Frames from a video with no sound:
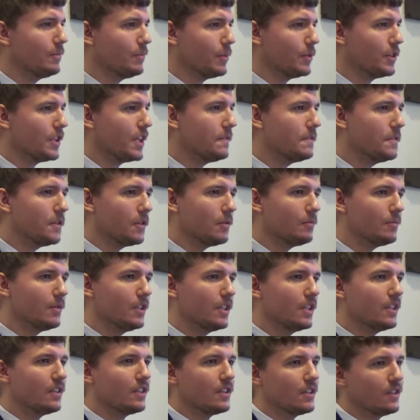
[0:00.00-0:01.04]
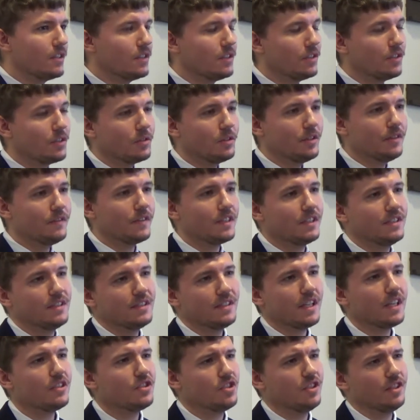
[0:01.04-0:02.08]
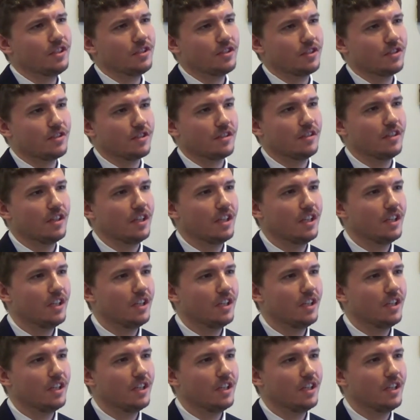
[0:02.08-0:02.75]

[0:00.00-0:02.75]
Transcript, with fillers: potrafią dokonywać strasznych rzeczy